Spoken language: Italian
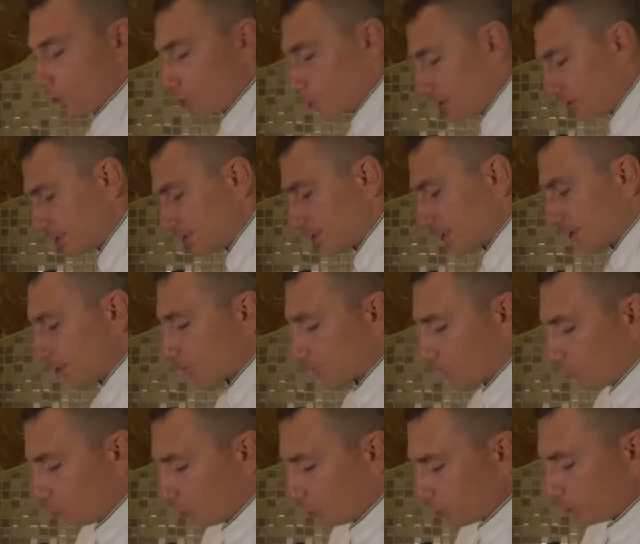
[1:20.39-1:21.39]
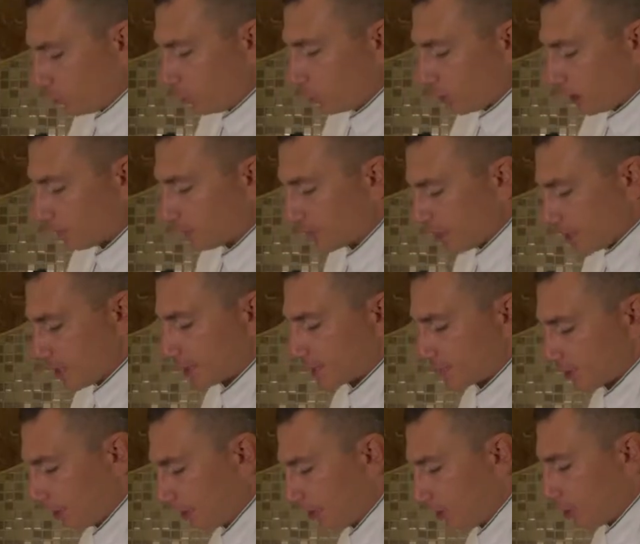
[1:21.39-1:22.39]
Quindi se voi ora
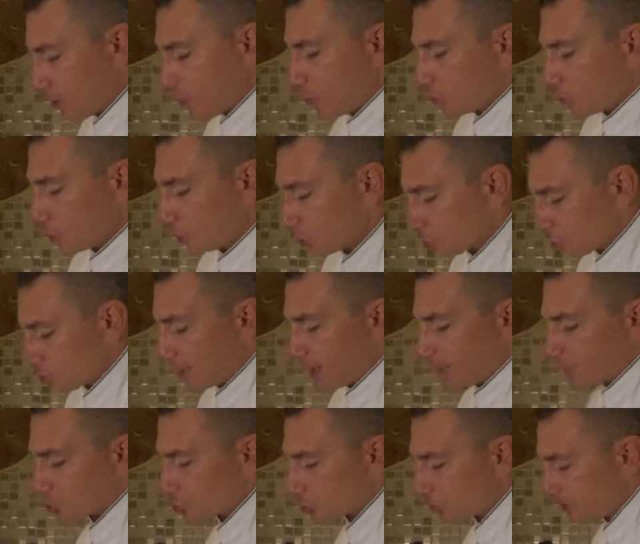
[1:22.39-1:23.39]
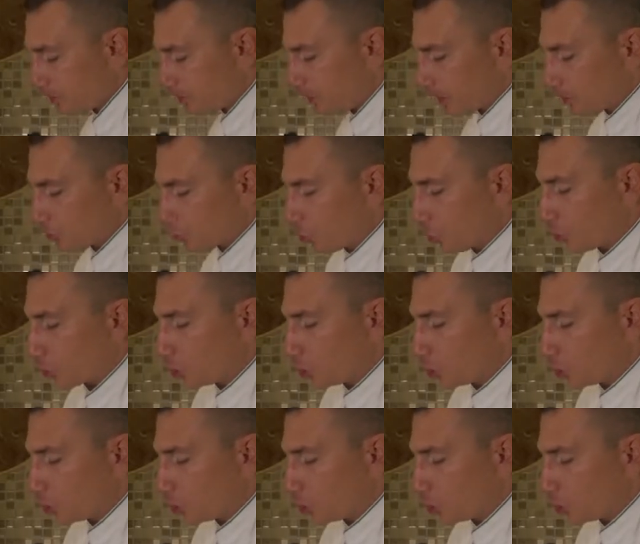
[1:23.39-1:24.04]
vedete, noi non stiamo stendendo